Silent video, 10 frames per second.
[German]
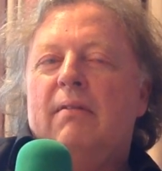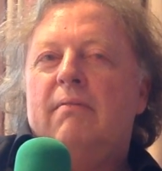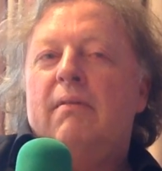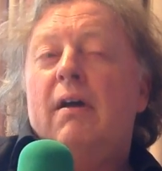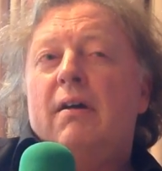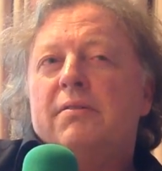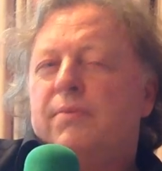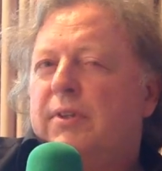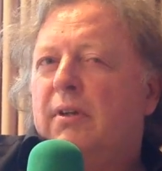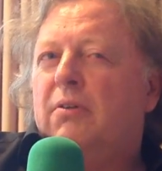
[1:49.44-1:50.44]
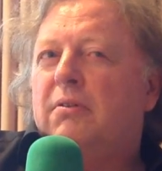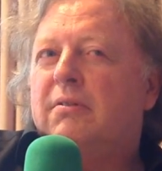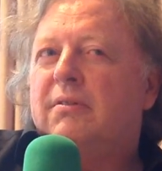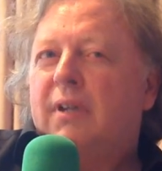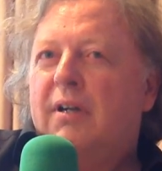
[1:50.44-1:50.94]
Naja, es werden auch
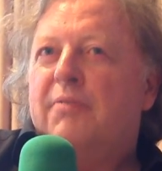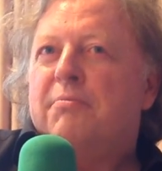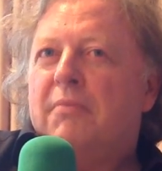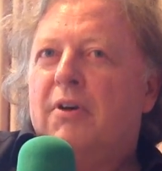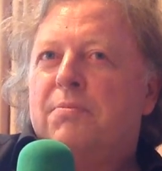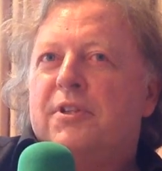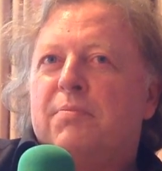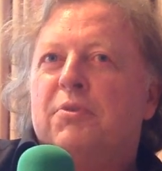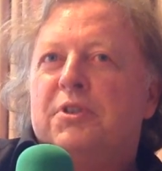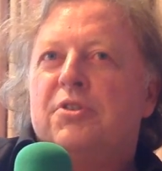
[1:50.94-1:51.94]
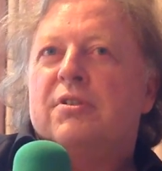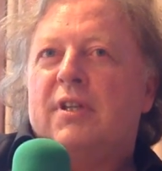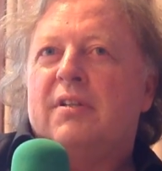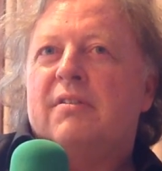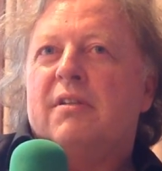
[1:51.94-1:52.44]
da hauptsächlich politische
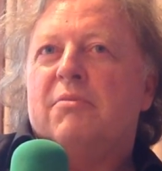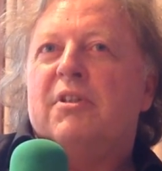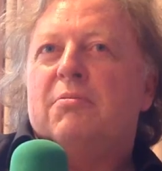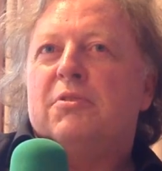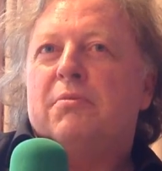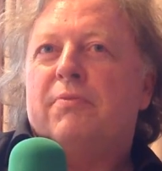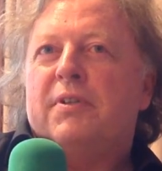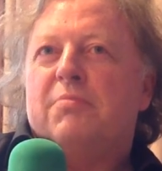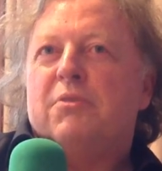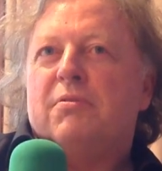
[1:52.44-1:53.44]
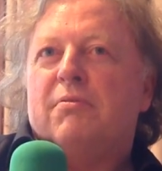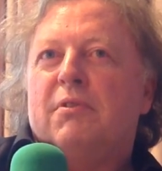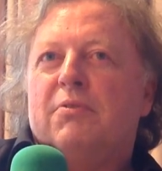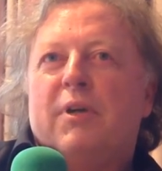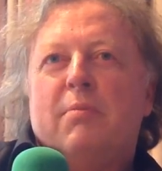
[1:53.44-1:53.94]
Sachen sein, mit denen wir uns befassen müssen.
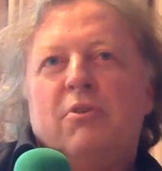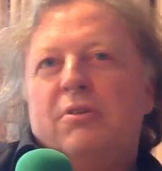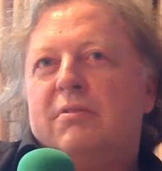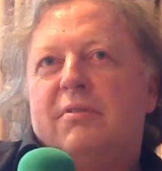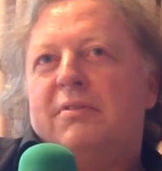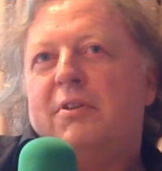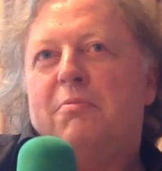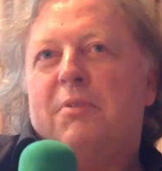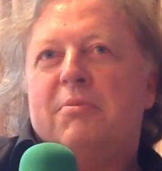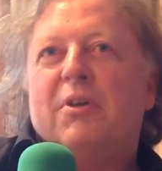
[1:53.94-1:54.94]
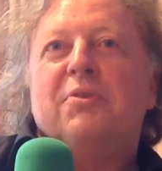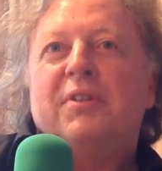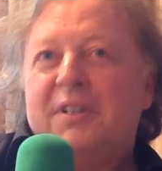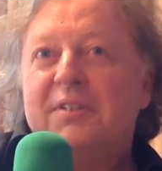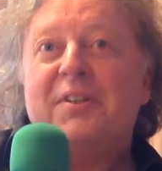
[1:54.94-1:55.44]
Also wir haben heute ja auch beim
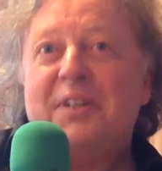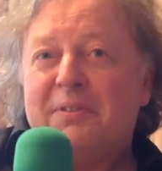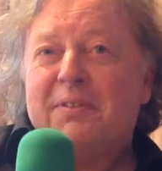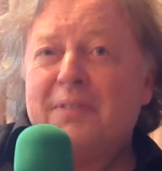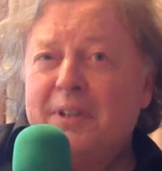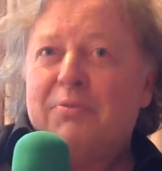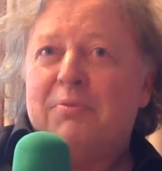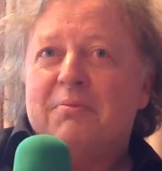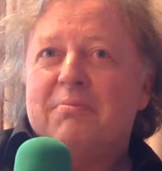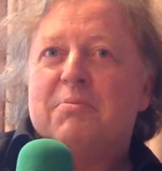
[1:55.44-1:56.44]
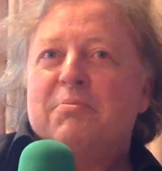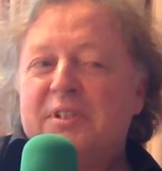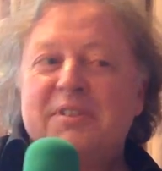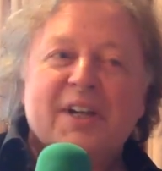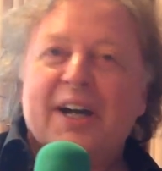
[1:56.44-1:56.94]
Gautinger Internet-Treffen, ich
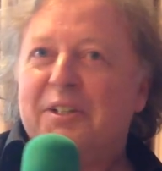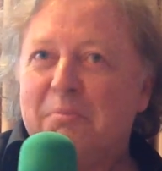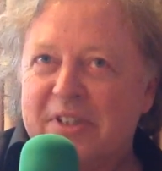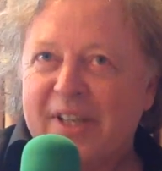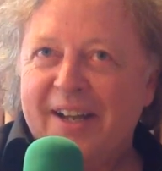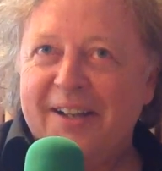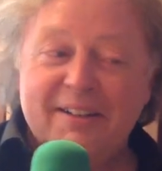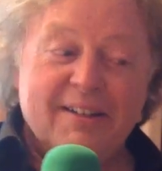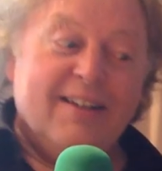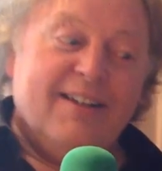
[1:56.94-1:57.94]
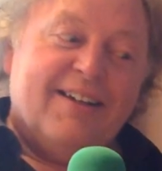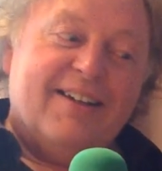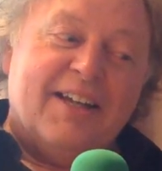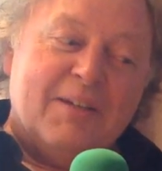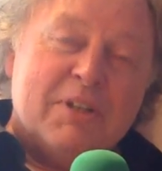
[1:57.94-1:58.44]
sitze gerade im Saal,
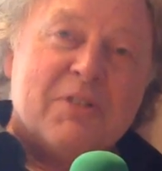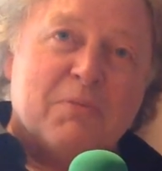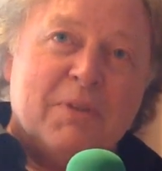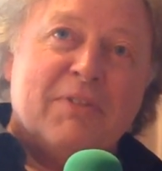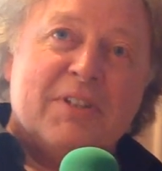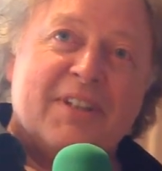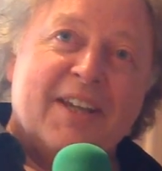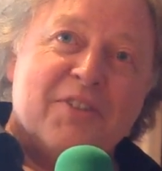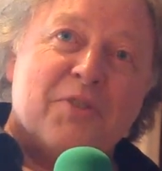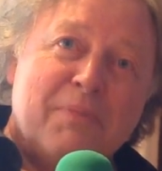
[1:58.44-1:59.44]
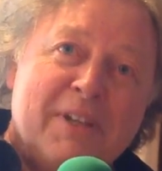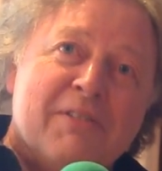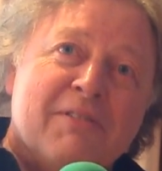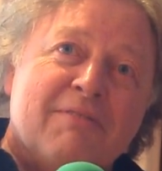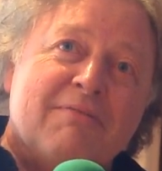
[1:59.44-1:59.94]
an einem Instrument, was ich gerne
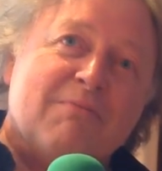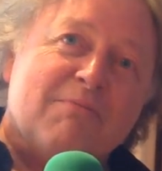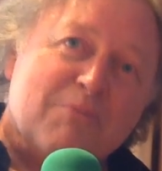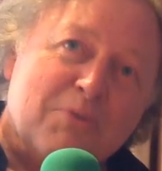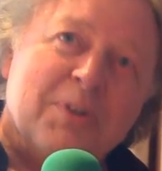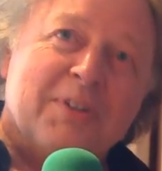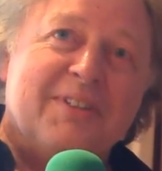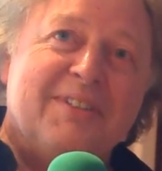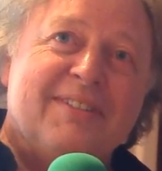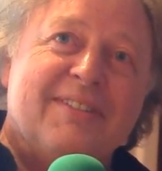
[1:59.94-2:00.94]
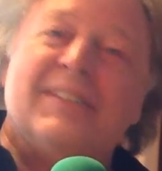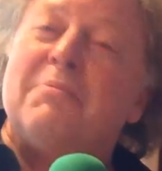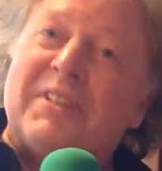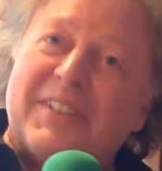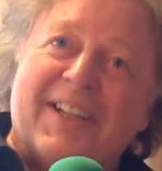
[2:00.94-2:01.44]
spielen würde, es
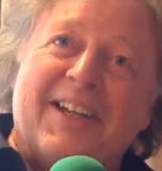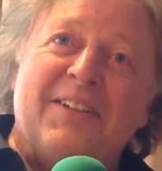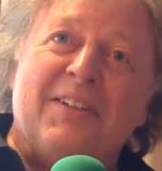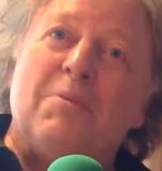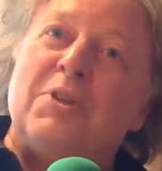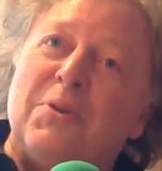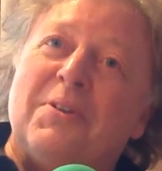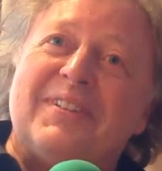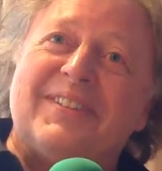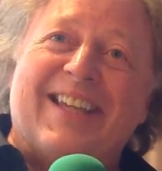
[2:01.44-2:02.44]
aber nicht kann, aber ich höre es